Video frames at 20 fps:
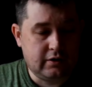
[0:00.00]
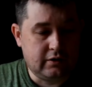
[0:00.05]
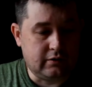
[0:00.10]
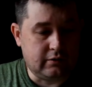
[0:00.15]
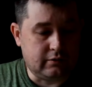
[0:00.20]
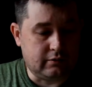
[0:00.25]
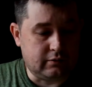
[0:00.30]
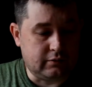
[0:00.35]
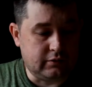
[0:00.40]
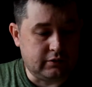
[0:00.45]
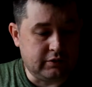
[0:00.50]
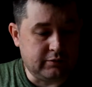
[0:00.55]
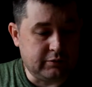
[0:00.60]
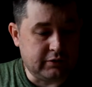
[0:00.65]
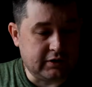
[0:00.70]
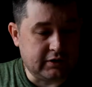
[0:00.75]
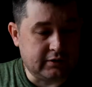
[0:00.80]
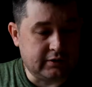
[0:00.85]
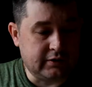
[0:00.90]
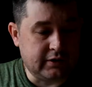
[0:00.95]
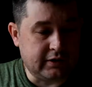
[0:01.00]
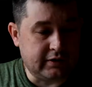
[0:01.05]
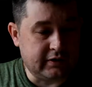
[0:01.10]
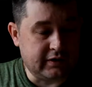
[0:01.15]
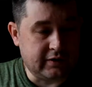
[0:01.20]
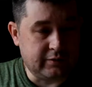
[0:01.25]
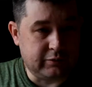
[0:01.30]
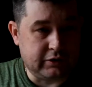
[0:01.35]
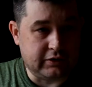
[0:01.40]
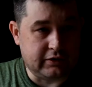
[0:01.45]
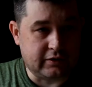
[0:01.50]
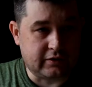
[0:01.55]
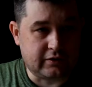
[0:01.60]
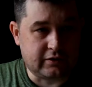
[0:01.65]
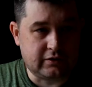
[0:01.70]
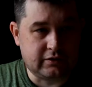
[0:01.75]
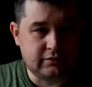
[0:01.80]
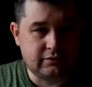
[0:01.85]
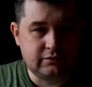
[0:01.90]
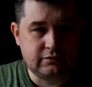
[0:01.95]
Э, именно данный
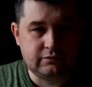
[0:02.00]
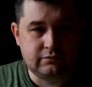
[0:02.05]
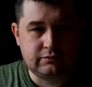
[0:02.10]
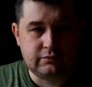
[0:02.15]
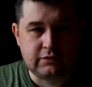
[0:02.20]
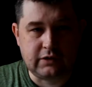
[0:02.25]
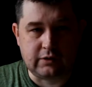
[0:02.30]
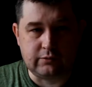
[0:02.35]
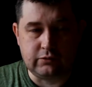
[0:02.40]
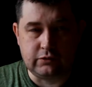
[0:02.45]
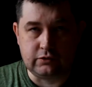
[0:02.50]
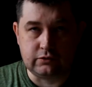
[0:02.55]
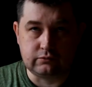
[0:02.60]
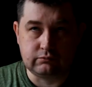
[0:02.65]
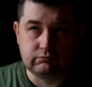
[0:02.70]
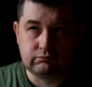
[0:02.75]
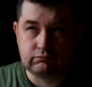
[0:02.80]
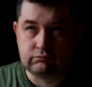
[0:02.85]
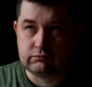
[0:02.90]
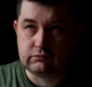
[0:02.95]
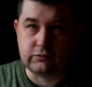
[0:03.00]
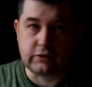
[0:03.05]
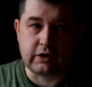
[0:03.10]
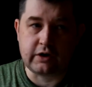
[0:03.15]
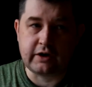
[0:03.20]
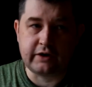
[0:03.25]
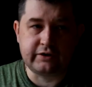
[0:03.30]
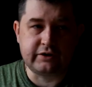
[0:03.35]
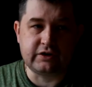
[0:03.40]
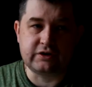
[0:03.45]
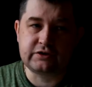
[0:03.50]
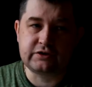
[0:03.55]
напиток, как бы богатой